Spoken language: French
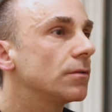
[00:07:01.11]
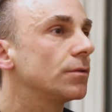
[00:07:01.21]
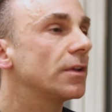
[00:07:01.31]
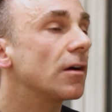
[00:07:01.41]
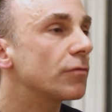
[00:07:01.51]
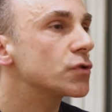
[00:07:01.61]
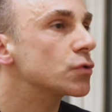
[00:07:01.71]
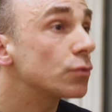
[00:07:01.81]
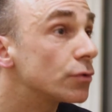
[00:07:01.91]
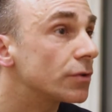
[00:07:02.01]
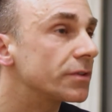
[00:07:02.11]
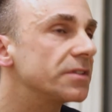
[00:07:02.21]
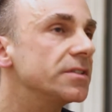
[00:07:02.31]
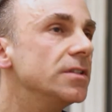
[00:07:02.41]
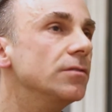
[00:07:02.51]
euh, d'inventions ou de
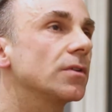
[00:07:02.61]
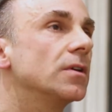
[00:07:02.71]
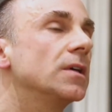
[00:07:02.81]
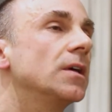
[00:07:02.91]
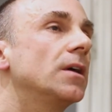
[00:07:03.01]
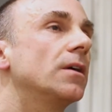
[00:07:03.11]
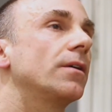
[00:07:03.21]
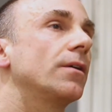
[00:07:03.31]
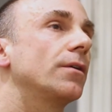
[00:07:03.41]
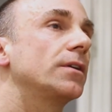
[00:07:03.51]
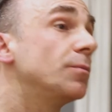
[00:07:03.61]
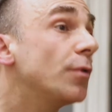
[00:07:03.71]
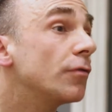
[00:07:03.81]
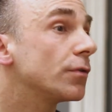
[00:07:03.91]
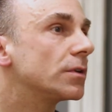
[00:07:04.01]
tentatives euh, qui,
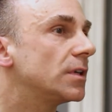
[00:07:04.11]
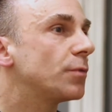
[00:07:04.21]
peuvent,